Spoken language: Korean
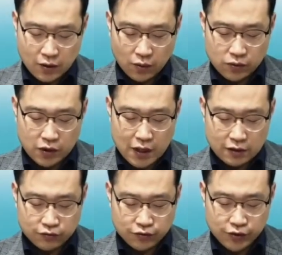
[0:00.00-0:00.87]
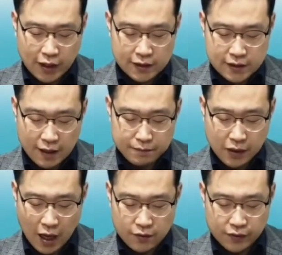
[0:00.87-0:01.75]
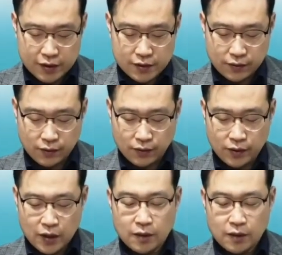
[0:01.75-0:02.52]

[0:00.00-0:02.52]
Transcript: 오늘날 우리의 삶 가운데서도